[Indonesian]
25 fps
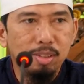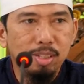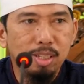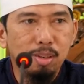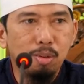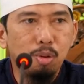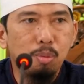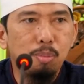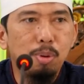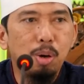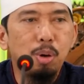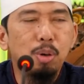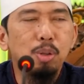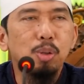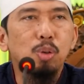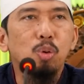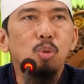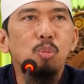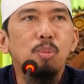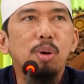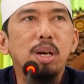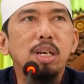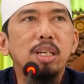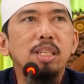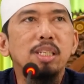saya mau bangun
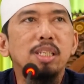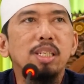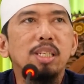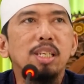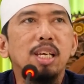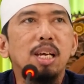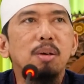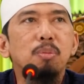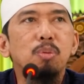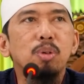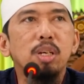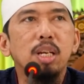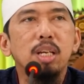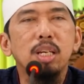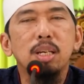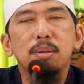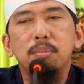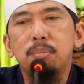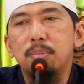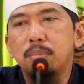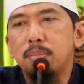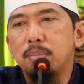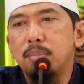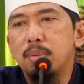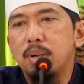rumah di sini kamu
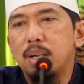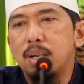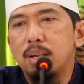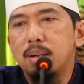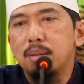nanam